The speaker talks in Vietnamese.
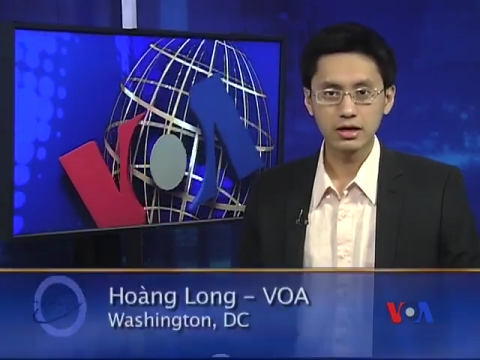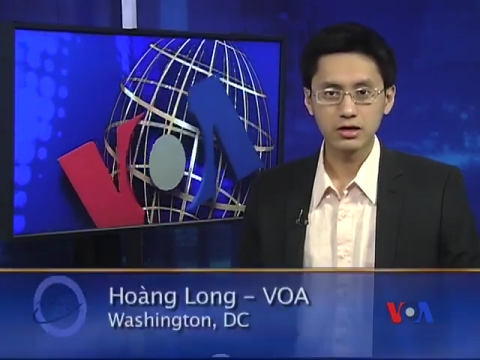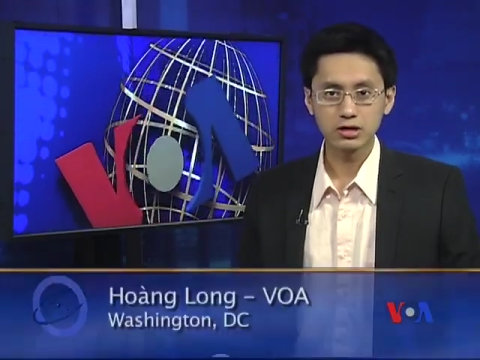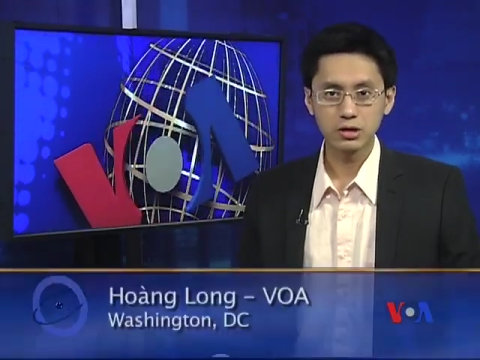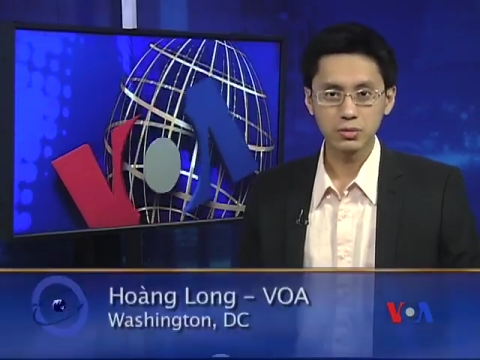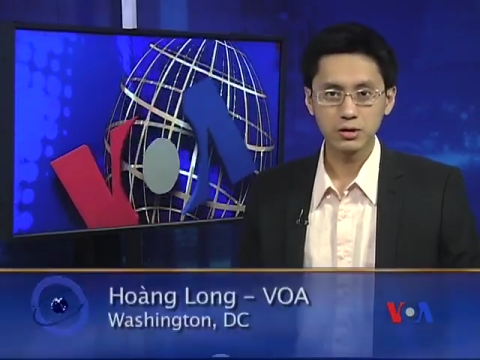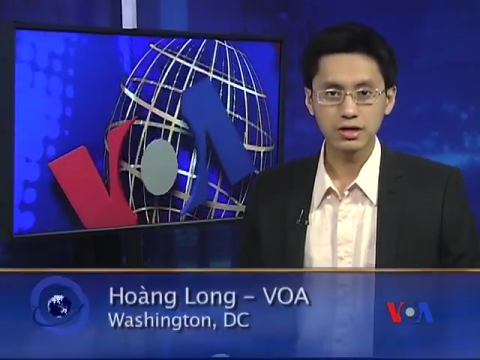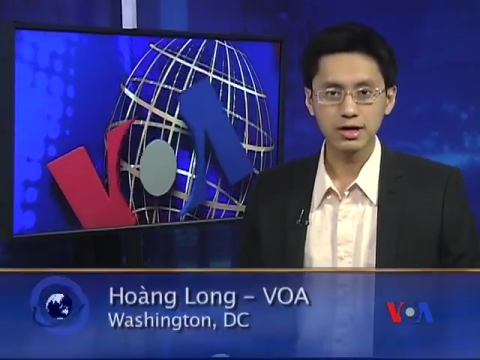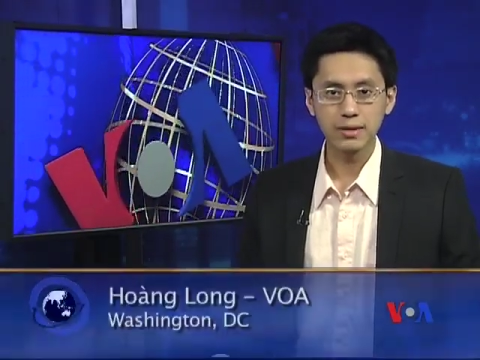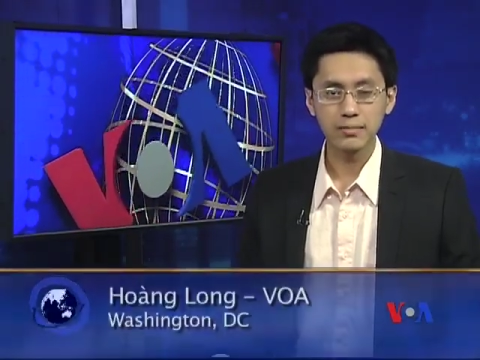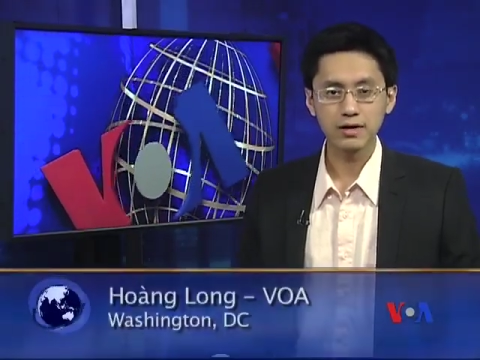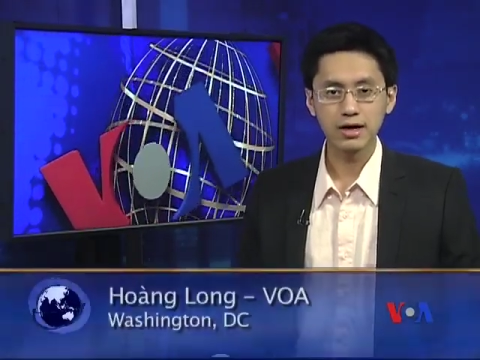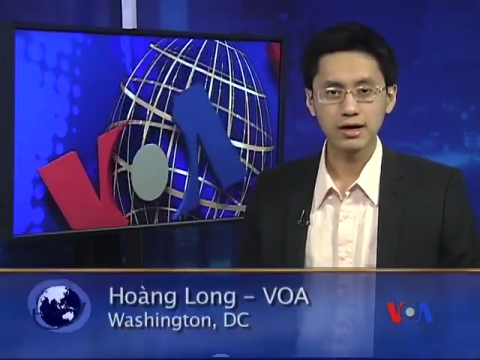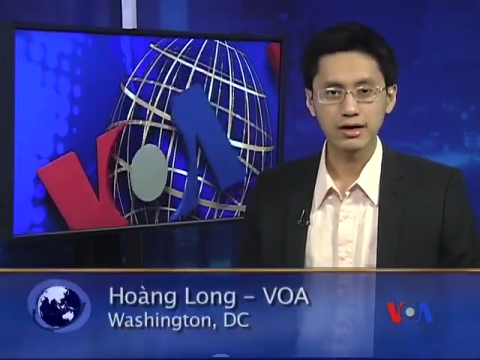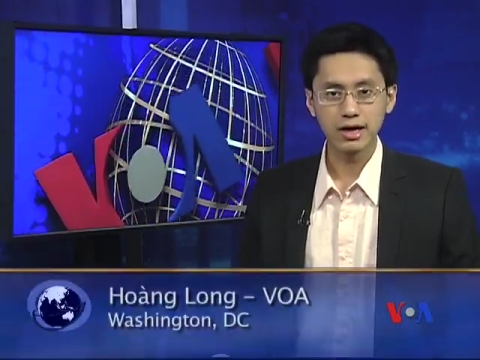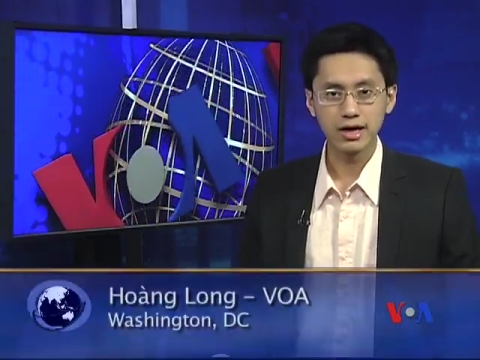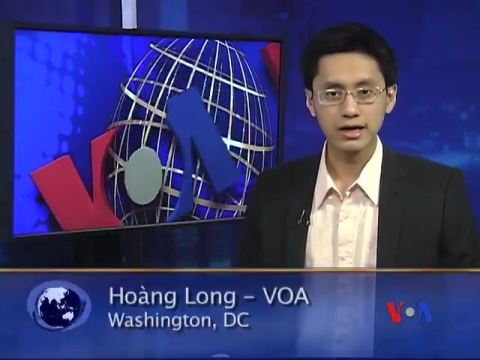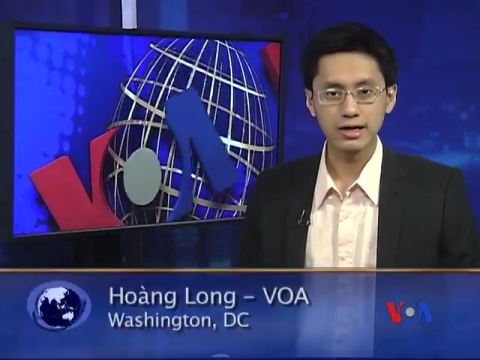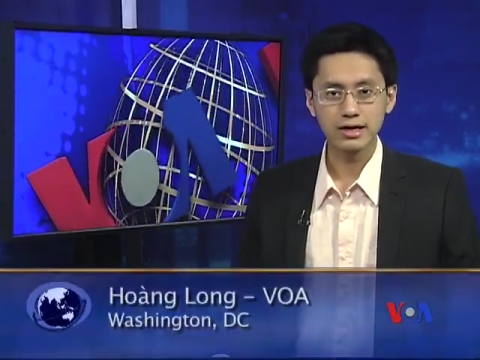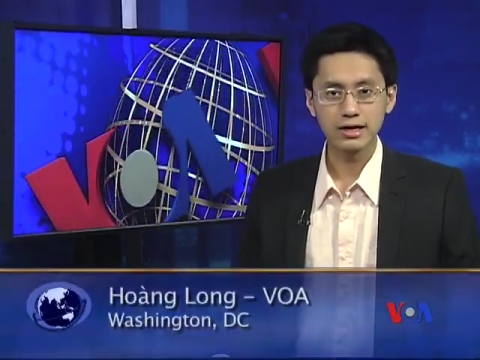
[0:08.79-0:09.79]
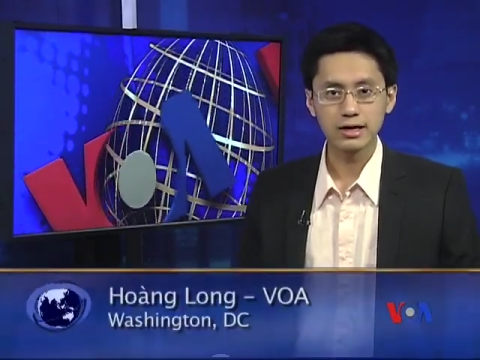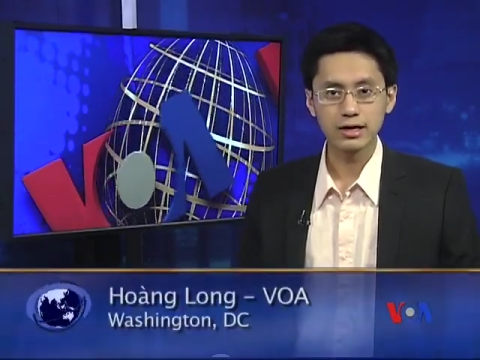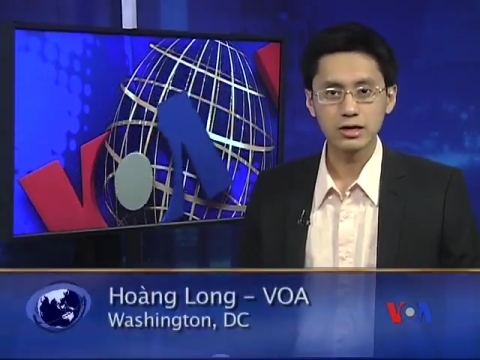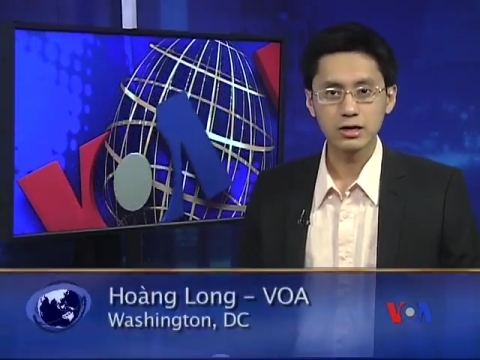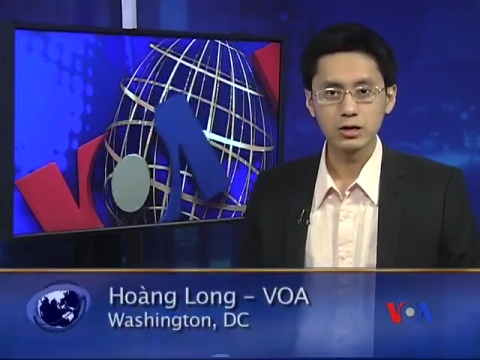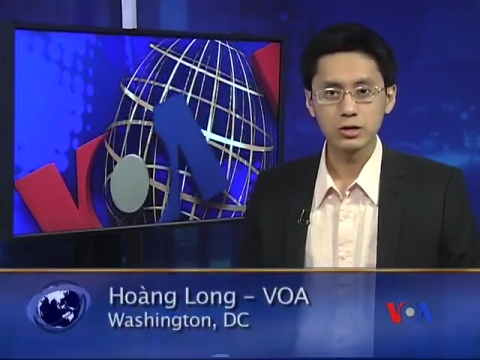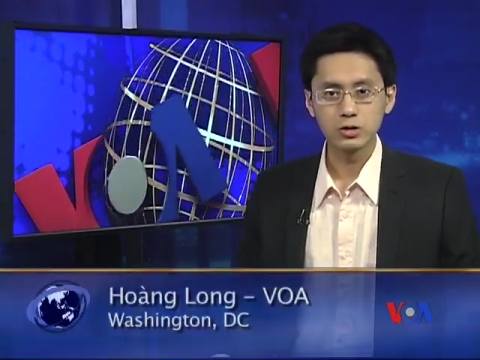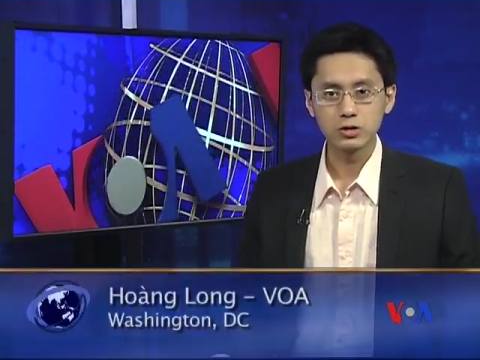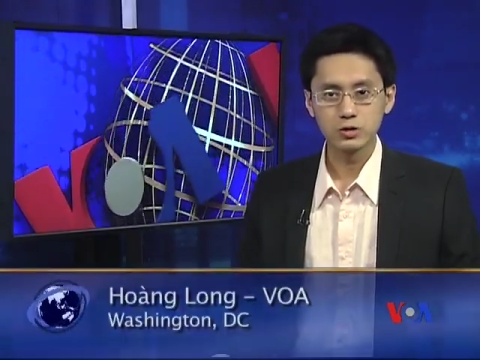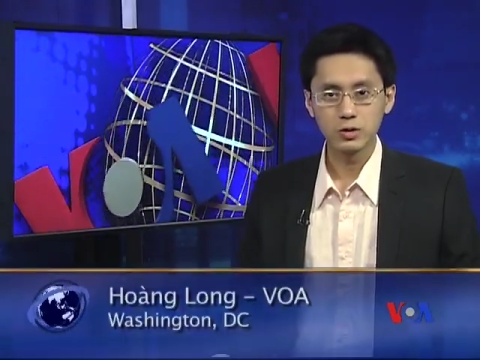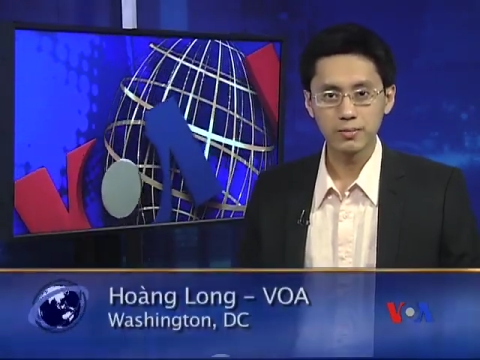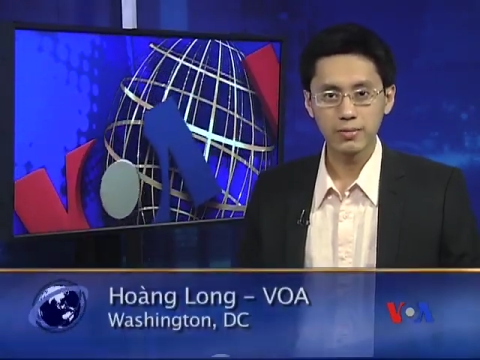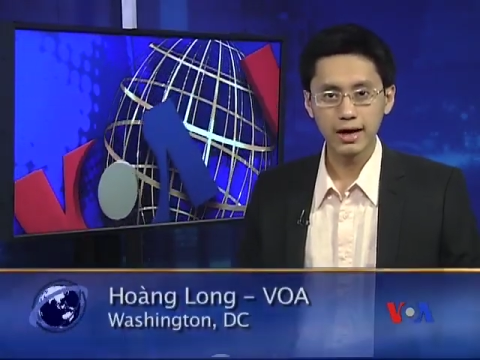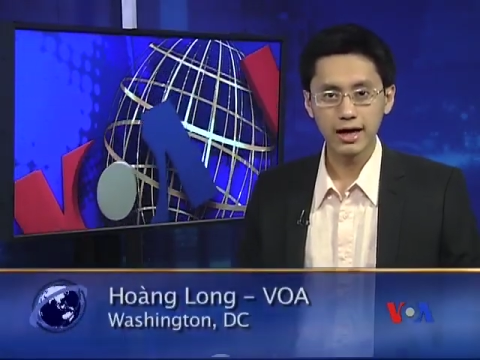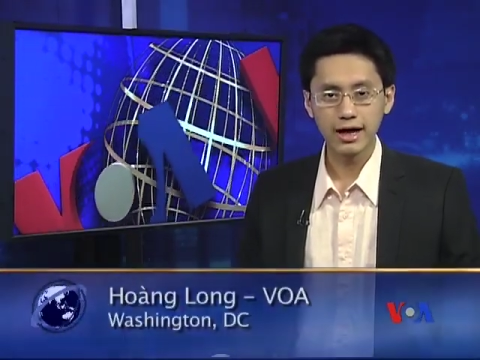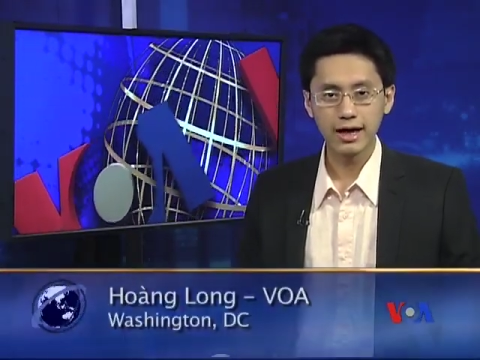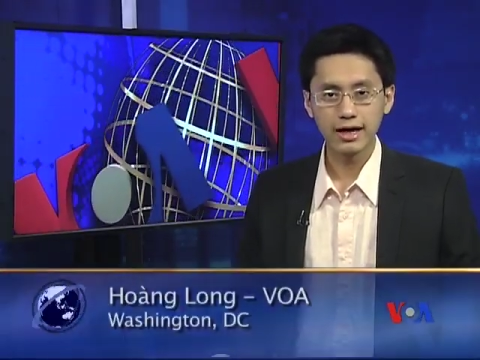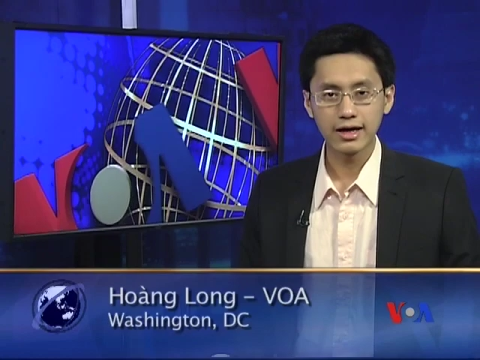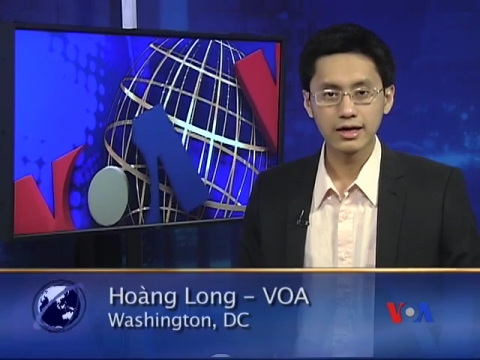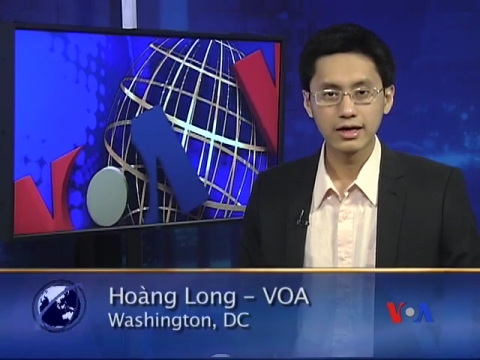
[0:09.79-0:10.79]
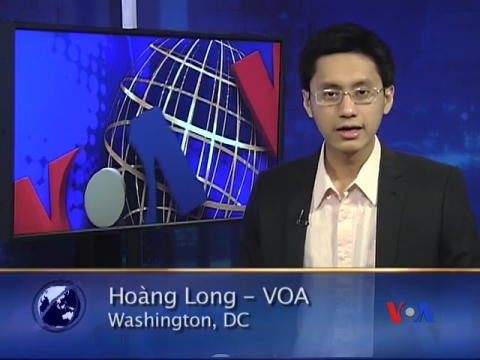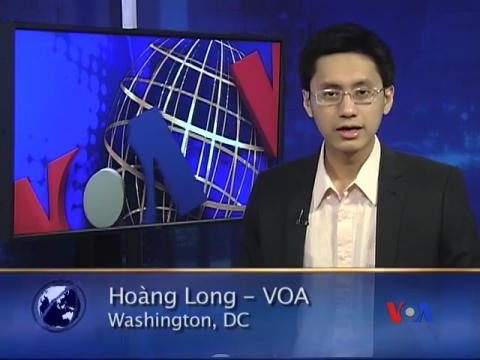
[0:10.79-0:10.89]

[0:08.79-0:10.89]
Trong những năm gần đây, Zumba,